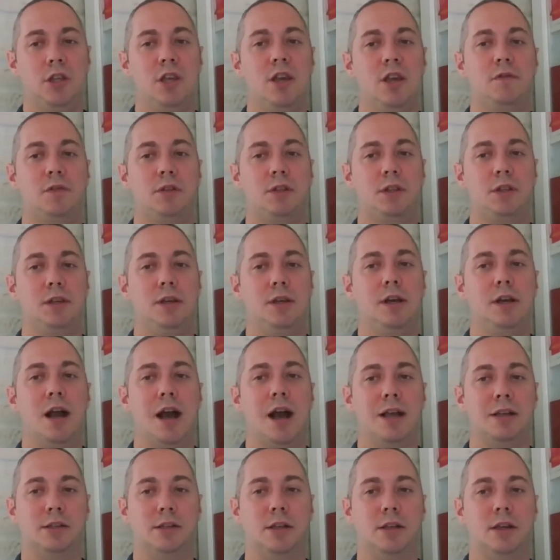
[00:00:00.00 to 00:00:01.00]
нефти и
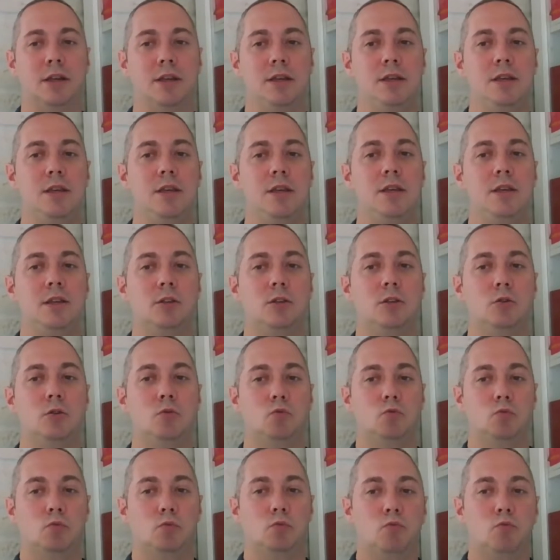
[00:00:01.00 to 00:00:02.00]
газа и
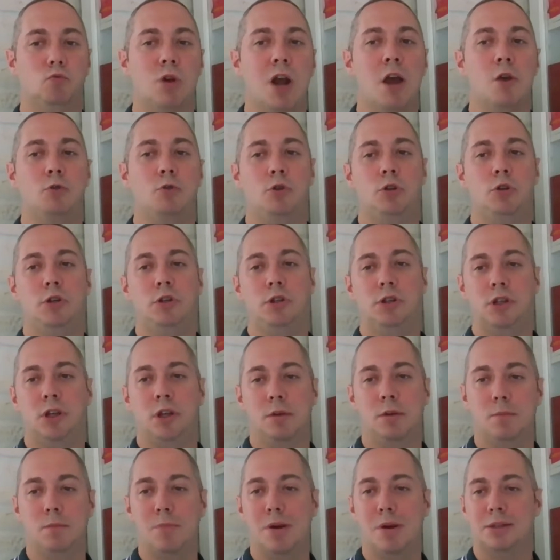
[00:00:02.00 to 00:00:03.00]

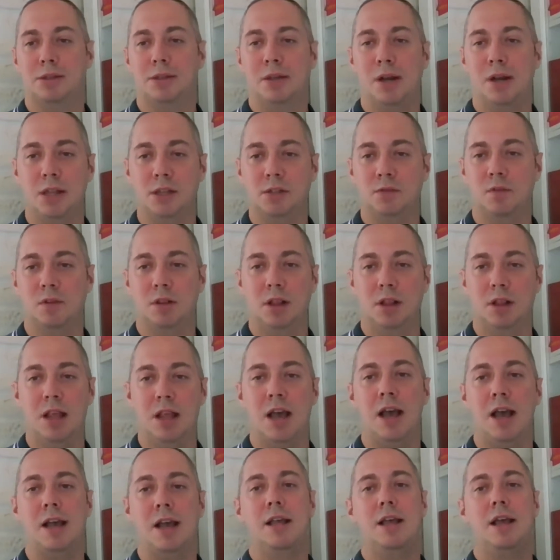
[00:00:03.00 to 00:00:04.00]
сужающееся пространство
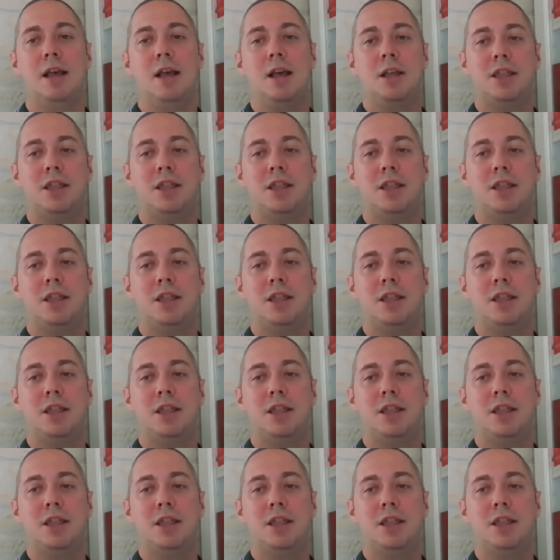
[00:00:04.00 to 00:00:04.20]
для